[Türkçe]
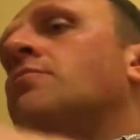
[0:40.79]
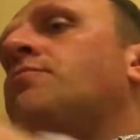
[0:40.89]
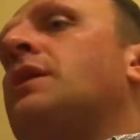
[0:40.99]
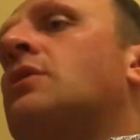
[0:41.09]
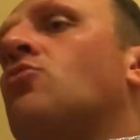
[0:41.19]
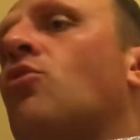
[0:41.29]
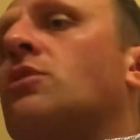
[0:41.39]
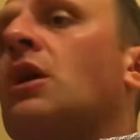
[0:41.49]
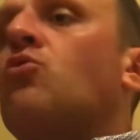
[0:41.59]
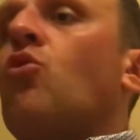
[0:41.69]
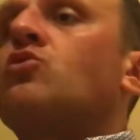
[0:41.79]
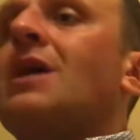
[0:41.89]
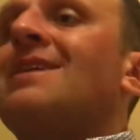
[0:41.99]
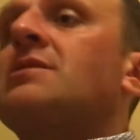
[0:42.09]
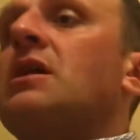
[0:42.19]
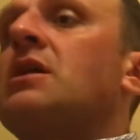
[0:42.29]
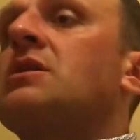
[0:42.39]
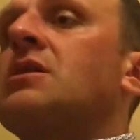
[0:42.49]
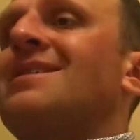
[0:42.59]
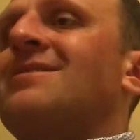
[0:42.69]

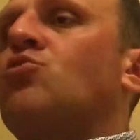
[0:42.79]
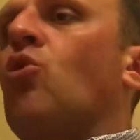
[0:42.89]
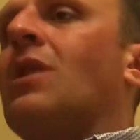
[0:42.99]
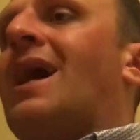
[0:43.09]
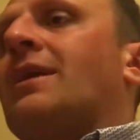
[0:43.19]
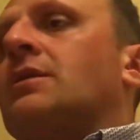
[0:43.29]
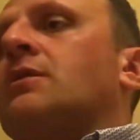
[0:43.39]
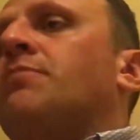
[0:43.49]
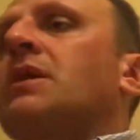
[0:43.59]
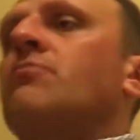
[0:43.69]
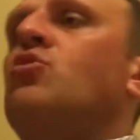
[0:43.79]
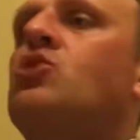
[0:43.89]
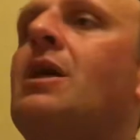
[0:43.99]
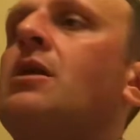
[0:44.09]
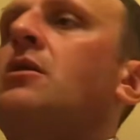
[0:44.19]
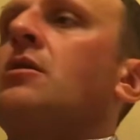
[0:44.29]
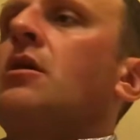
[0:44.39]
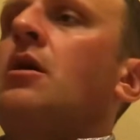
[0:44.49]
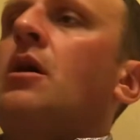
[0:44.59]
1.98 dolarlık bir müşterinin